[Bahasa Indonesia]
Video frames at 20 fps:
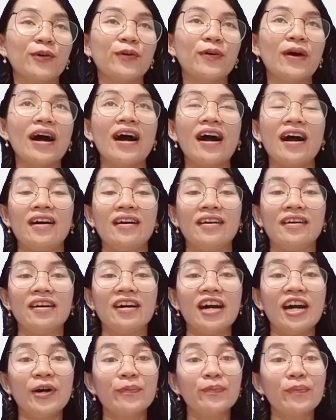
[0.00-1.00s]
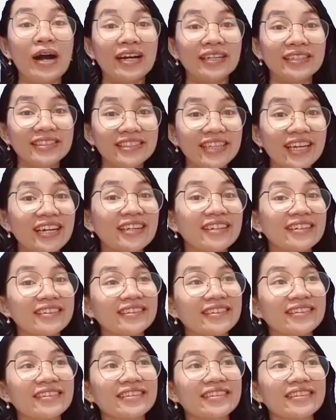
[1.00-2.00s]
Wah, banyak
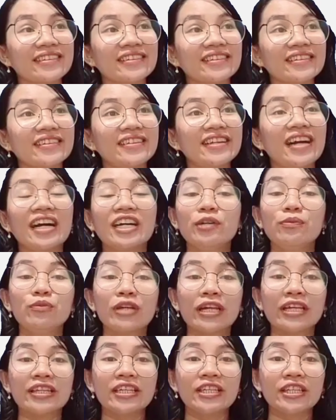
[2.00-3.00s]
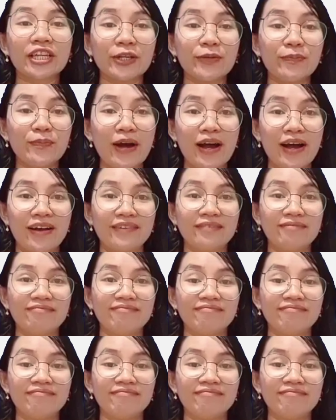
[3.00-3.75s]
yang Ibu Reti terima.